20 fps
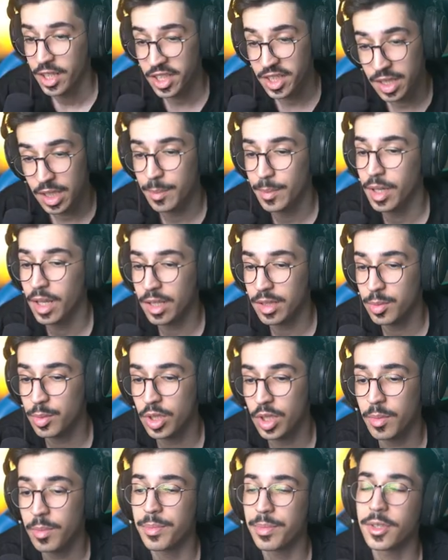يشتري من الايتم
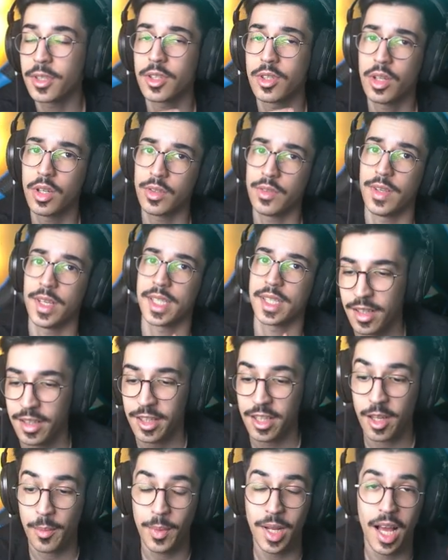شوب كود فيسر
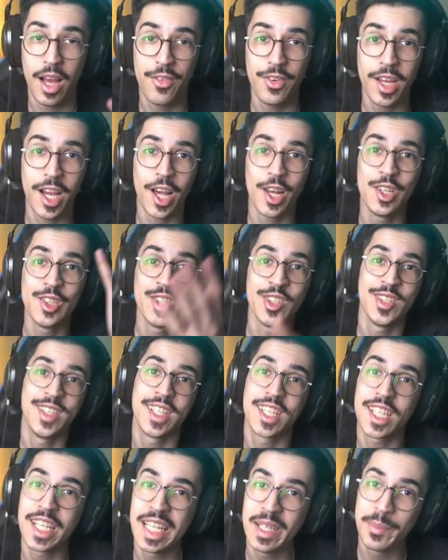يعطيكم العافيه خلونا
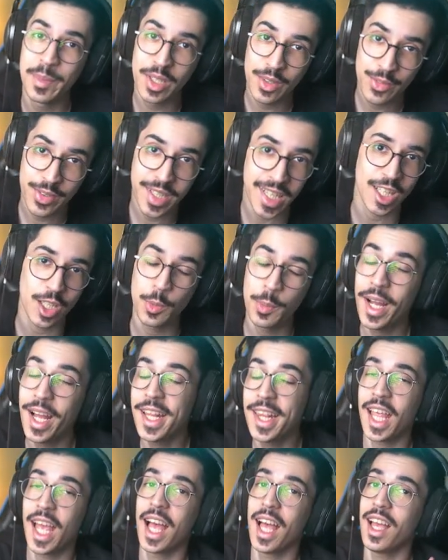ندخل بالفينيك
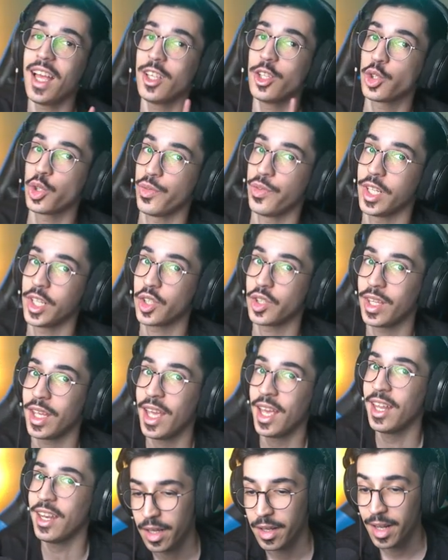وبعدها نشوف
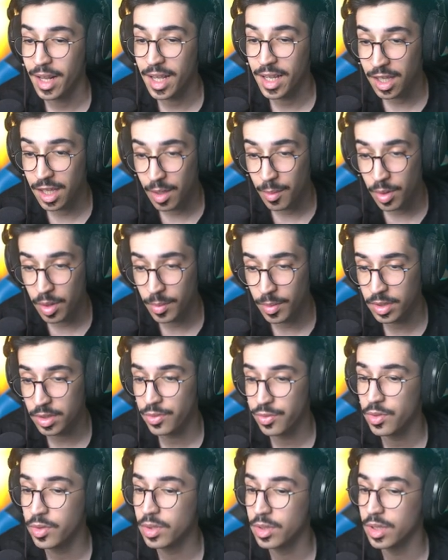الكتين رانكي مثل ما
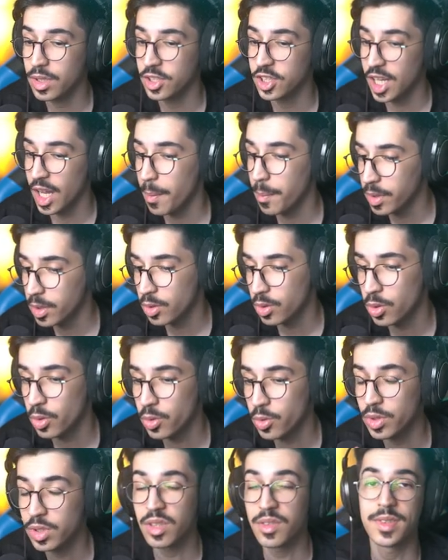تشوفون تشامبيون 2
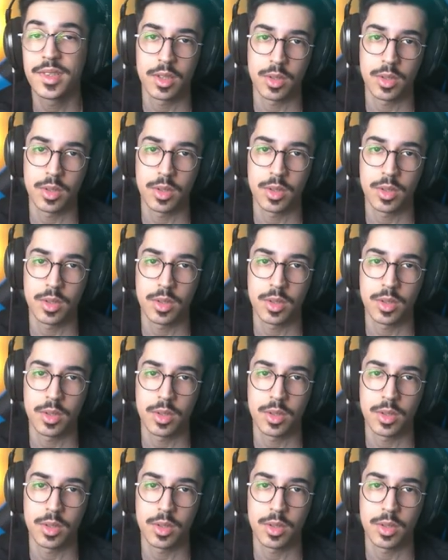وديفيجن